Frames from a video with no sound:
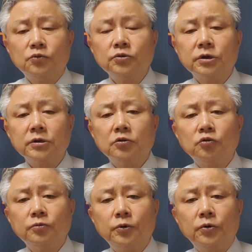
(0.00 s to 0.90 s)
윤석열
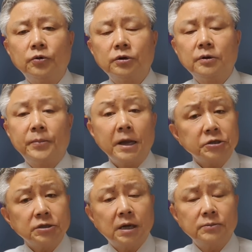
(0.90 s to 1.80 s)
후보를
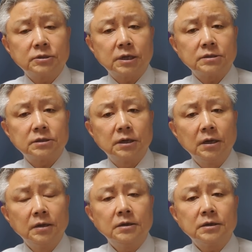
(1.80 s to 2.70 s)
패싱하면서까지
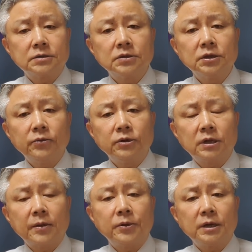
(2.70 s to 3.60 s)
이렇게 선대위를
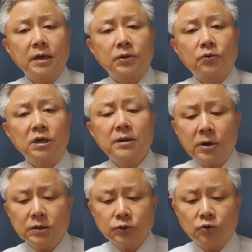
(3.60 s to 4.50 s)
개편하겠다고
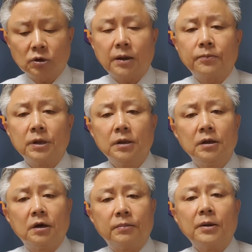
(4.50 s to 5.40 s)
일방적으로 각,
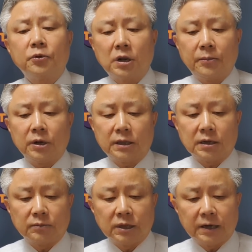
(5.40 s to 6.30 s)
발표를 해버렸다는
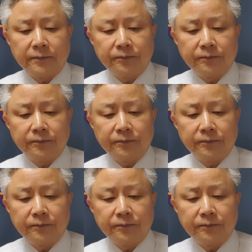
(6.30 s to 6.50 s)
겁니다.